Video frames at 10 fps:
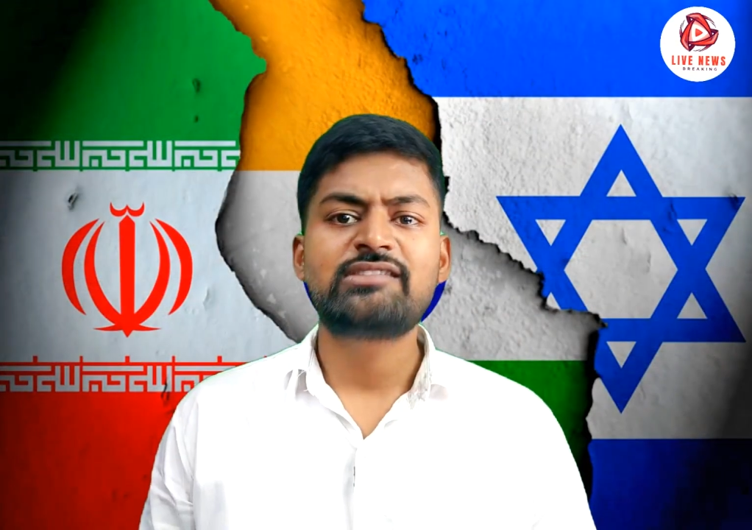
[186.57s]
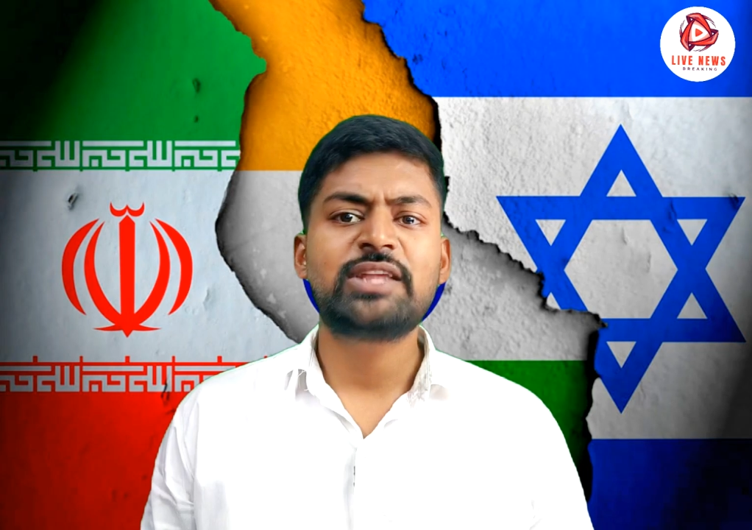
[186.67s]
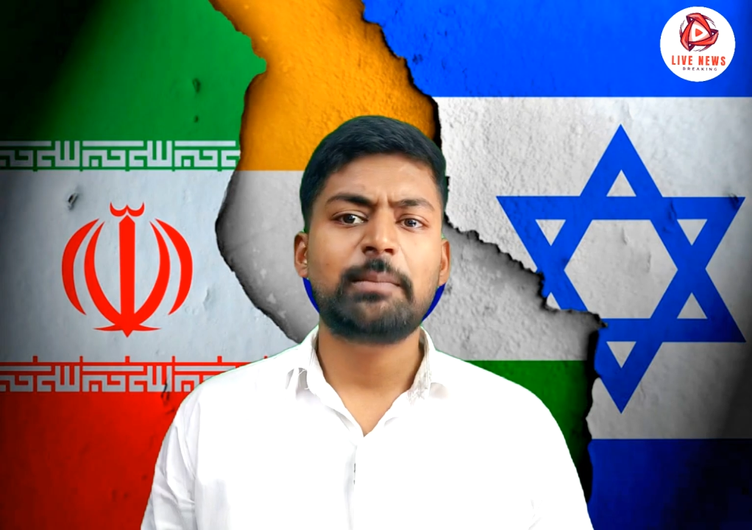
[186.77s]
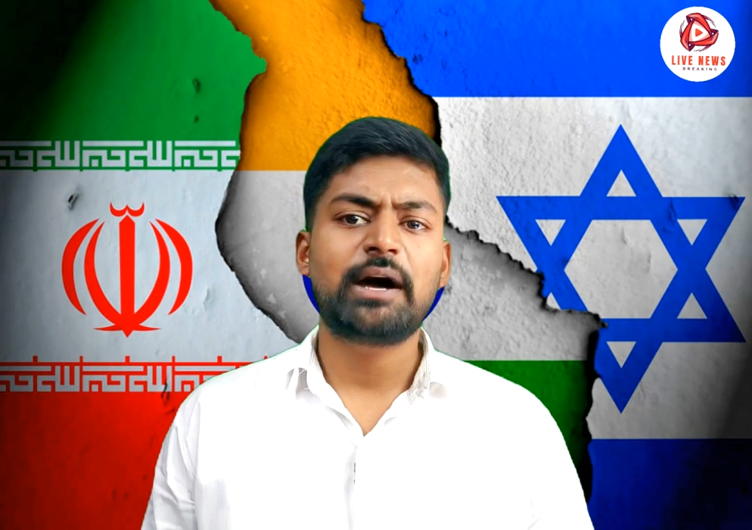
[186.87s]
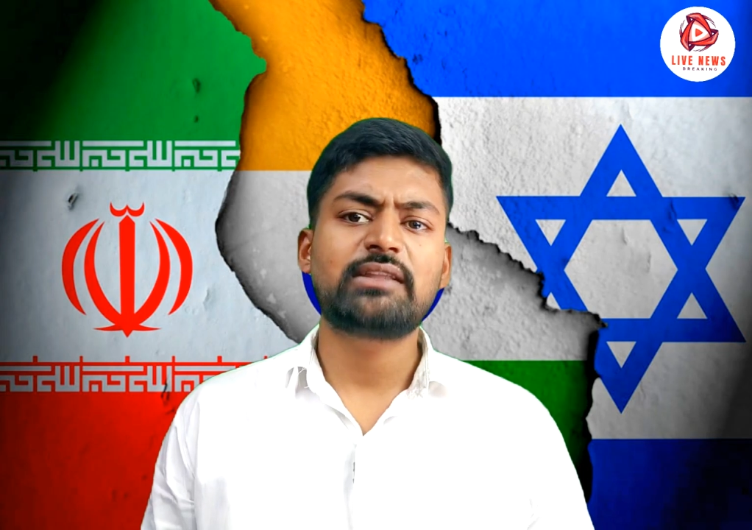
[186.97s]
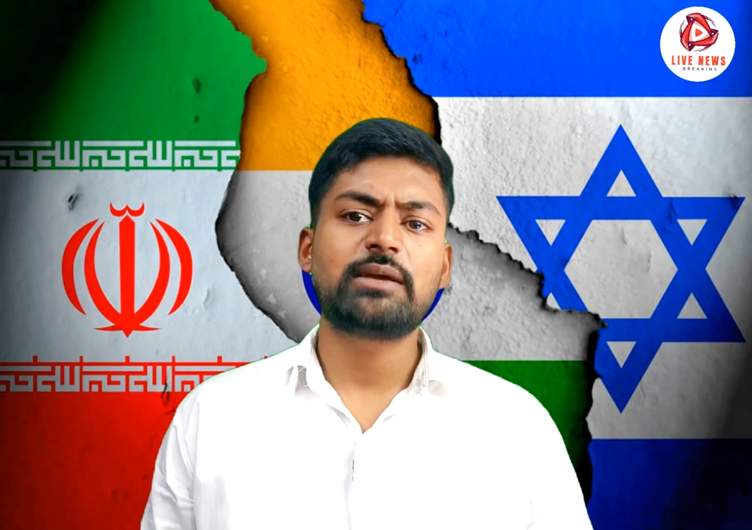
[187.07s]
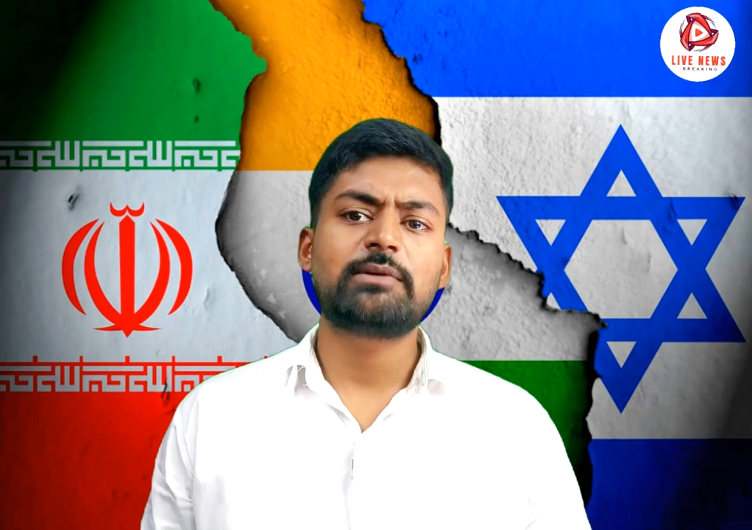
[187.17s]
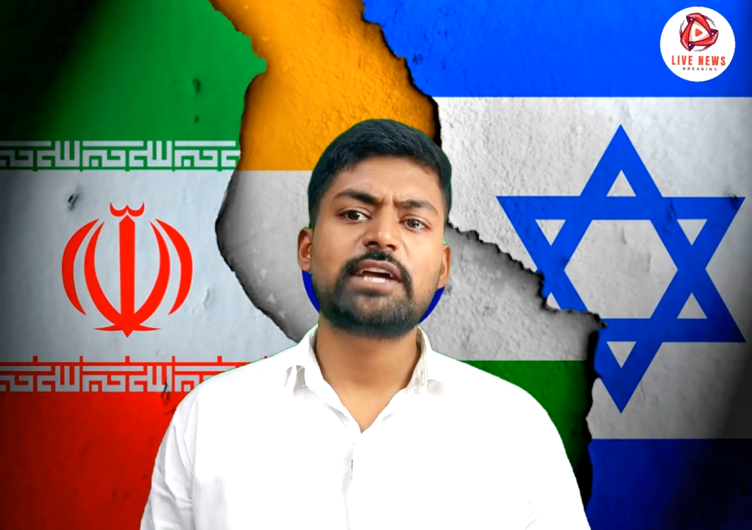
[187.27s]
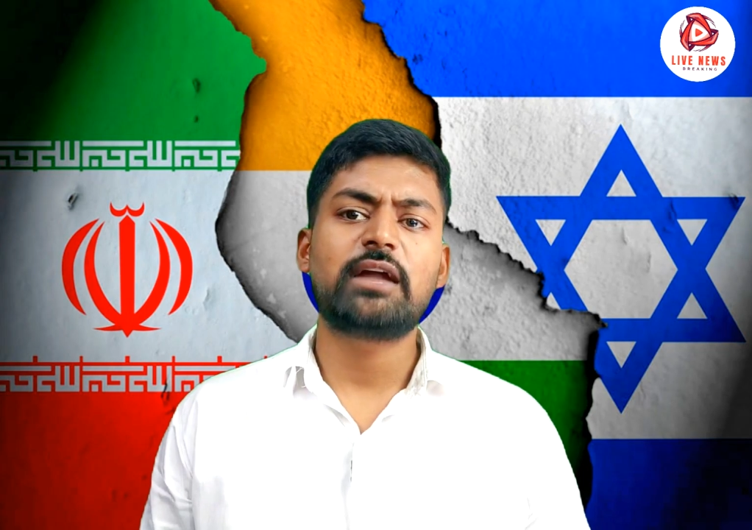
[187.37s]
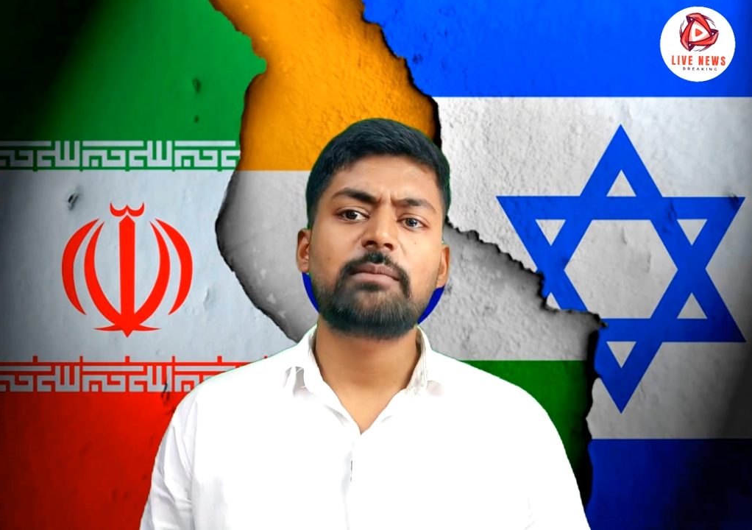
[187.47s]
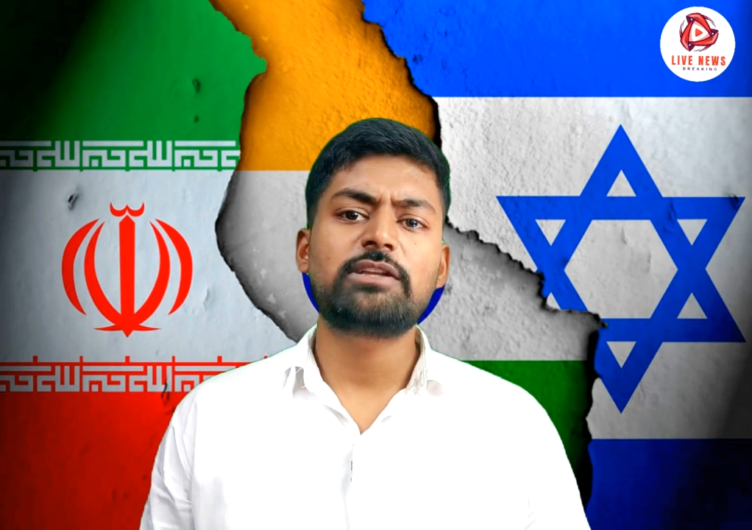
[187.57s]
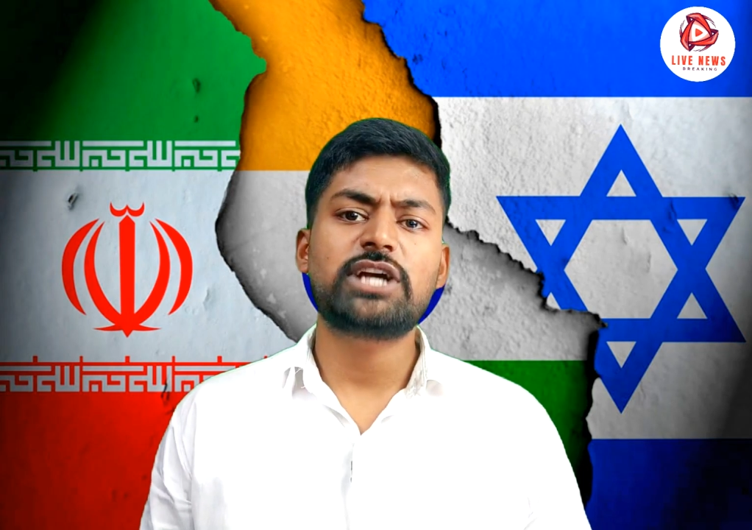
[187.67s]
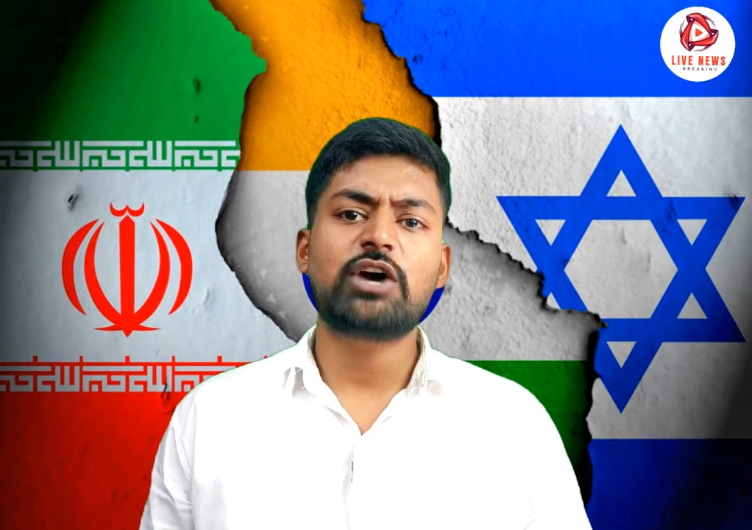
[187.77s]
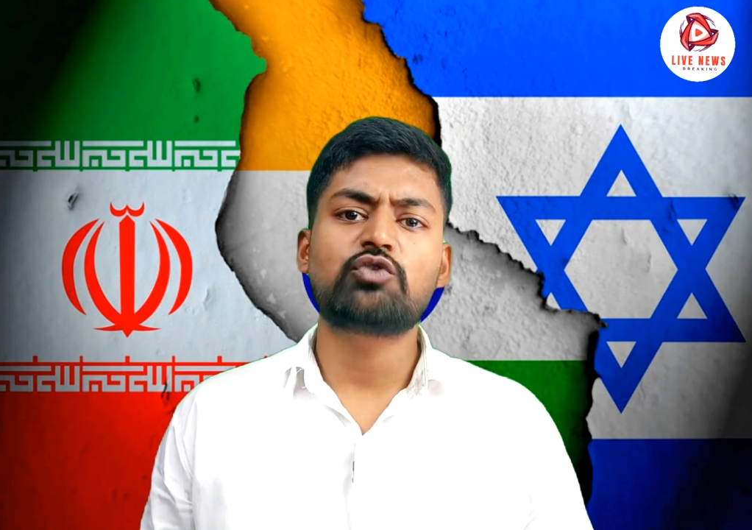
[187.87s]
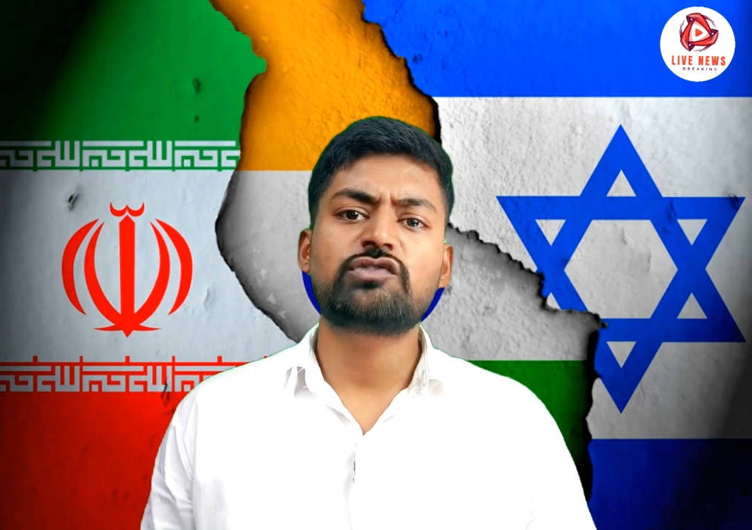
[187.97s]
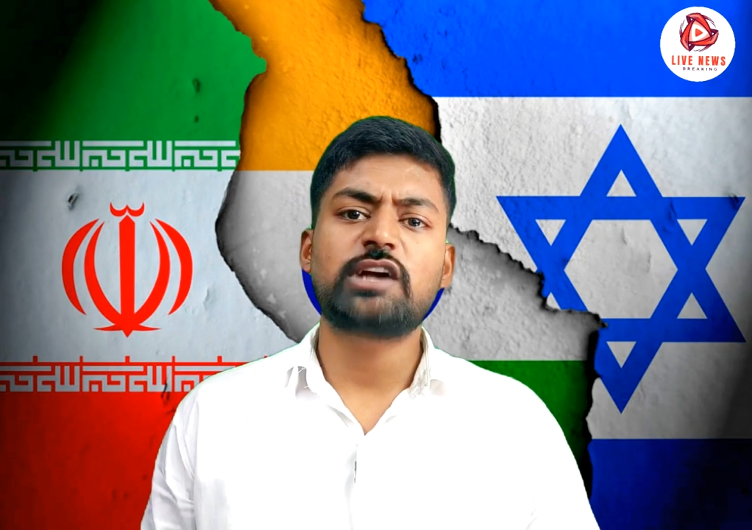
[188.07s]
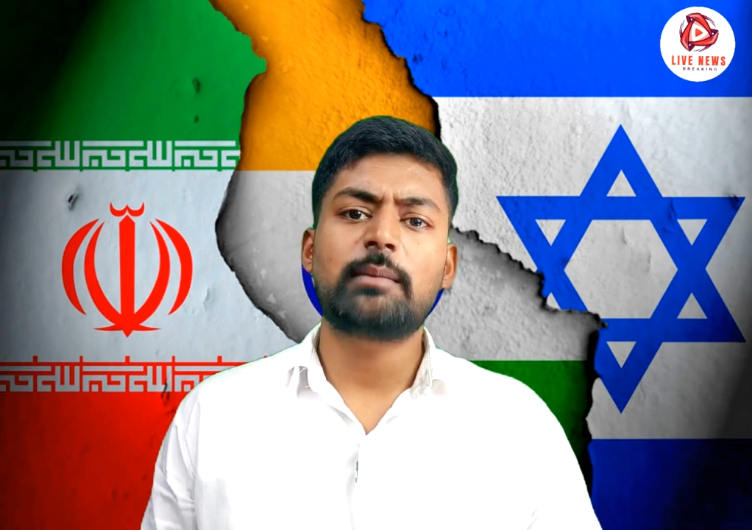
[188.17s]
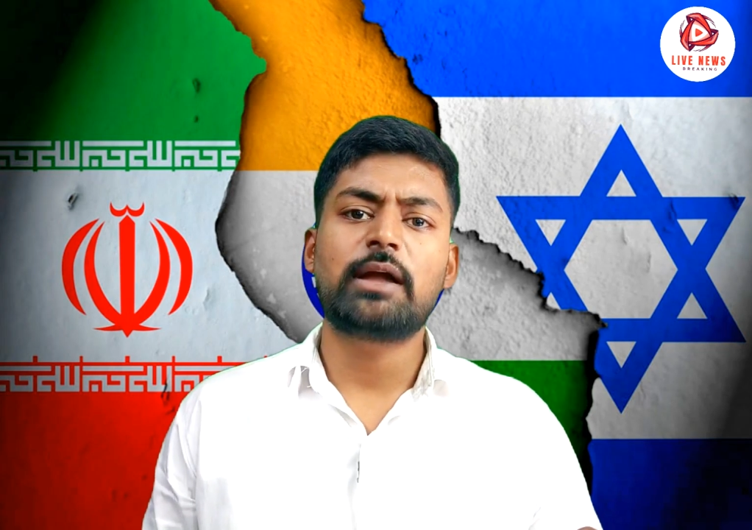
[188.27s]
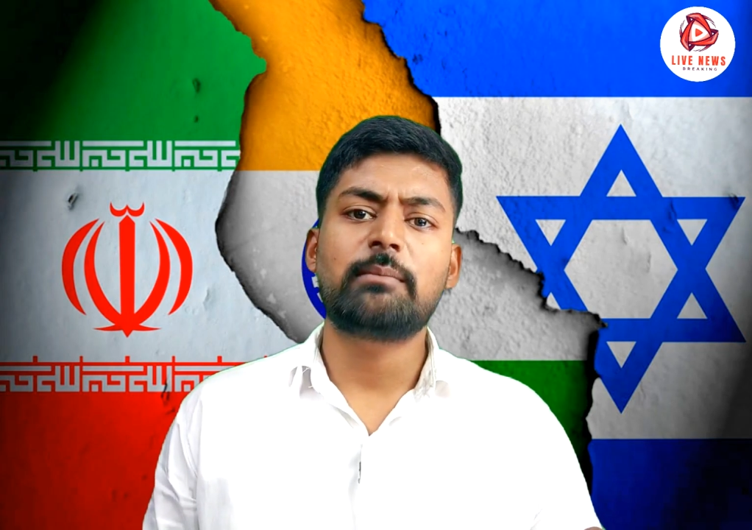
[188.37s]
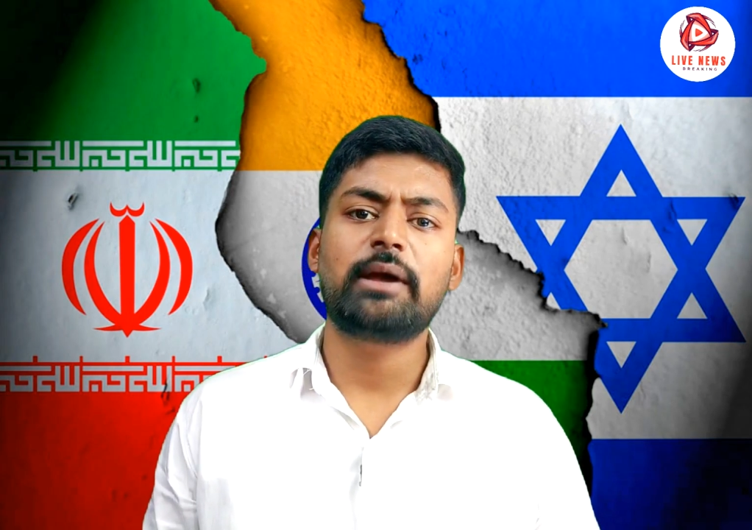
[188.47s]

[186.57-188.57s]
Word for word: इससे भारतीय बाजार में जहां कुछ सामान